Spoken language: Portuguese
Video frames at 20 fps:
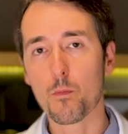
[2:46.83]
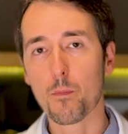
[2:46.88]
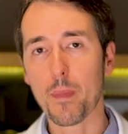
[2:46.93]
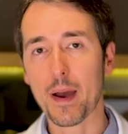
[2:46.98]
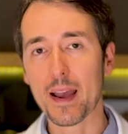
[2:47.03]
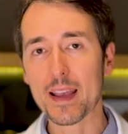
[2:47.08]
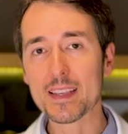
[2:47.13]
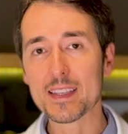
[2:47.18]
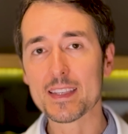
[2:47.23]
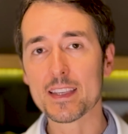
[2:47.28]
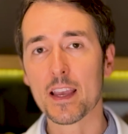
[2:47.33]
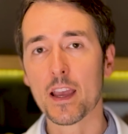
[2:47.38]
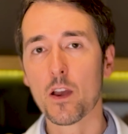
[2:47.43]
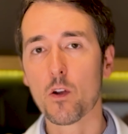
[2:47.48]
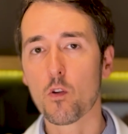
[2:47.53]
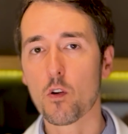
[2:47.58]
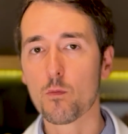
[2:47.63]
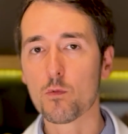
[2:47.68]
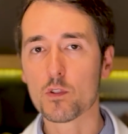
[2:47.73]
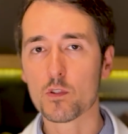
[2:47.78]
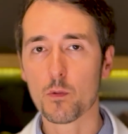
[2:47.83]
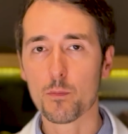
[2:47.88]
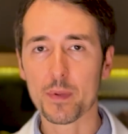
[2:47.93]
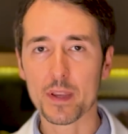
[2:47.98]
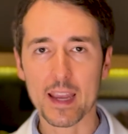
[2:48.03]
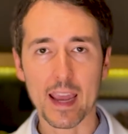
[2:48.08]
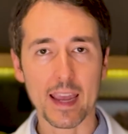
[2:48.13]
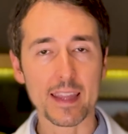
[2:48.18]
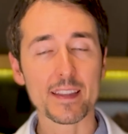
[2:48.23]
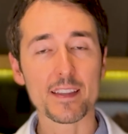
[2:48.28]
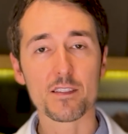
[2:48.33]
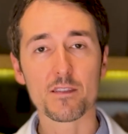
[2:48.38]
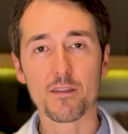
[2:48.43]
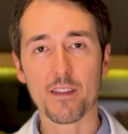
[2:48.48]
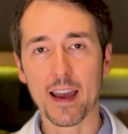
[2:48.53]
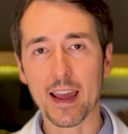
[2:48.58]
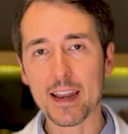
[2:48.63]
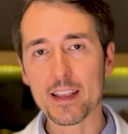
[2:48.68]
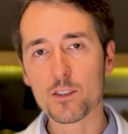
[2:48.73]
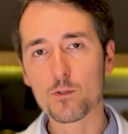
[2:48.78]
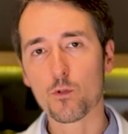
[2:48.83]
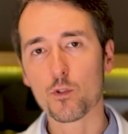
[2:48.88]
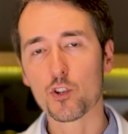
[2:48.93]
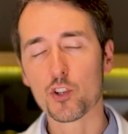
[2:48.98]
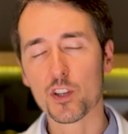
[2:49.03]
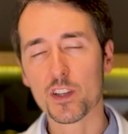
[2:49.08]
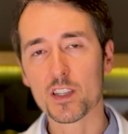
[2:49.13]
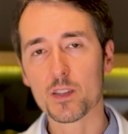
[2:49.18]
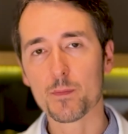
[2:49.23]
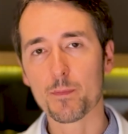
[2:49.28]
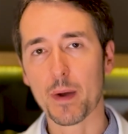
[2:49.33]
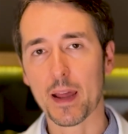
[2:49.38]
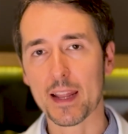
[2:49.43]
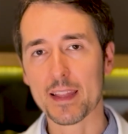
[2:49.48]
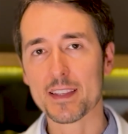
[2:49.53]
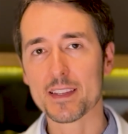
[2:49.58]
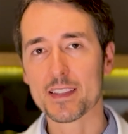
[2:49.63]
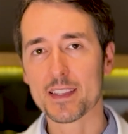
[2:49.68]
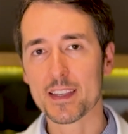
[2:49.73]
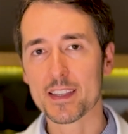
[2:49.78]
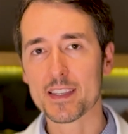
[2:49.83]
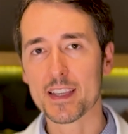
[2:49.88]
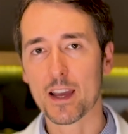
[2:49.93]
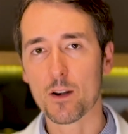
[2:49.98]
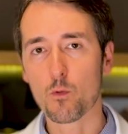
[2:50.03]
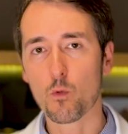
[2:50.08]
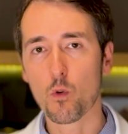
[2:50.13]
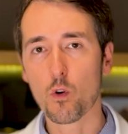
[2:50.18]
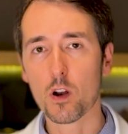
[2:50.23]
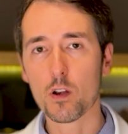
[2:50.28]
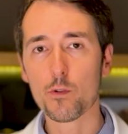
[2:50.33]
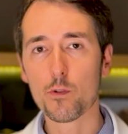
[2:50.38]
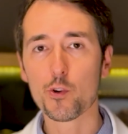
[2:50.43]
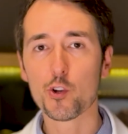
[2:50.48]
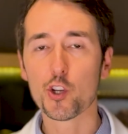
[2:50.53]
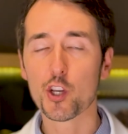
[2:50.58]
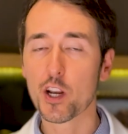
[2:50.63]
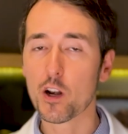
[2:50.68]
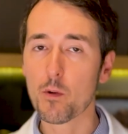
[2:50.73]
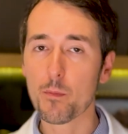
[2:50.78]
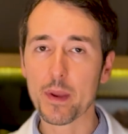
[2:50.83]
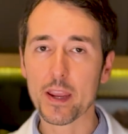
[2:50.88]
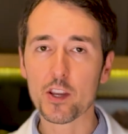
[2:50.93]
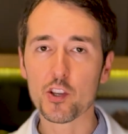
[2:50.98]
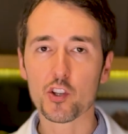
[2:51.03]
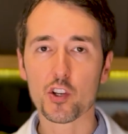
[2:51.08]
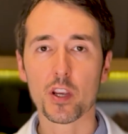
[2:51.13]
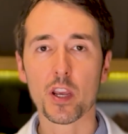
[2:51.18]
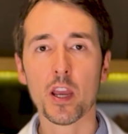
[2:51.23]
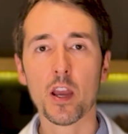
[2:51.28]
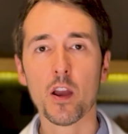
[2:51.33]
mas como são pingadas várias gotinhas para anestesiar o olho, geralmente